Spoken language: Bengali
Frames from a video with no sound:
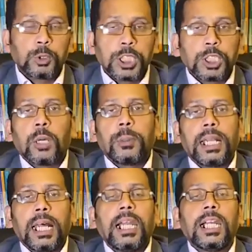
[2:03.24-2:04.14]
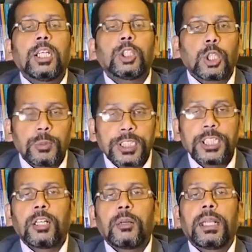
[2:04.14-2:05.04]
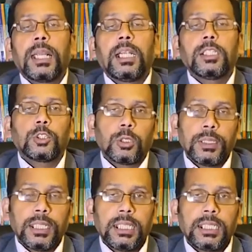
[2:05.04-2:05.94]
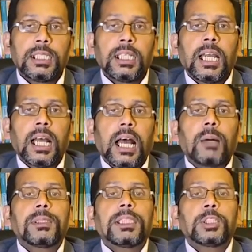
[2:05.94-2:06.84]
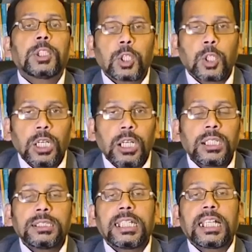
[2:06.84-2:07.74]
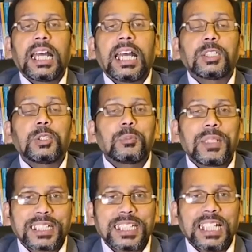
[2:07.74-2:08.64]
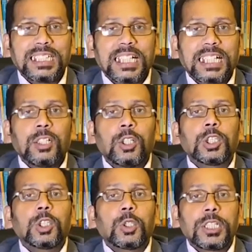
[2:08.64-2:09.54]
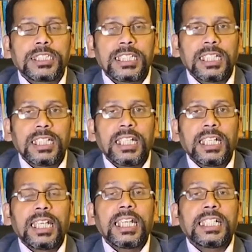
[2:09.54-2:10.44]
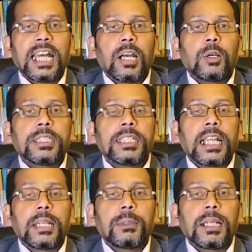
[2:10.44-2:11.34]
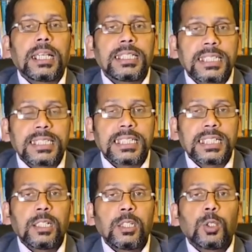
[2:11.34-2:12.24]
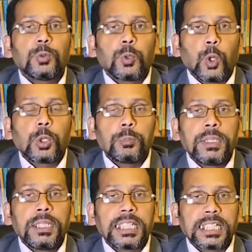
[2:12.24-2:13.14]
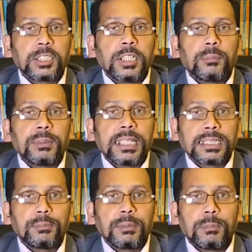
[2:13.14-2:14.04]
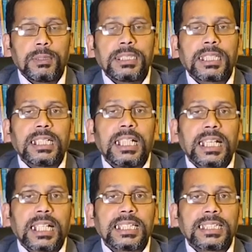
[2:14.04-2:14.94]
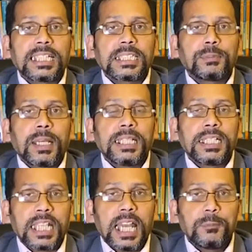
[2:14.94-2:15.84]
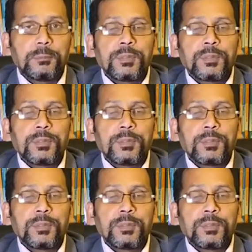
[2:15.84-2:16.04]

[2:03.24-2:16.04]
উচিত হবে না সমীচীন হবে না তবে আমাদের সকল যারা একটু বেখেয়াল থাকেন হয়তো রয়েছে এটা ওই যে ড্রাইভার লাইসেন্সে ফোর বি সেকশনে আপনি দেখতে পারবেন সেখানে লেখা আছে এক্সপায়ারি টাইম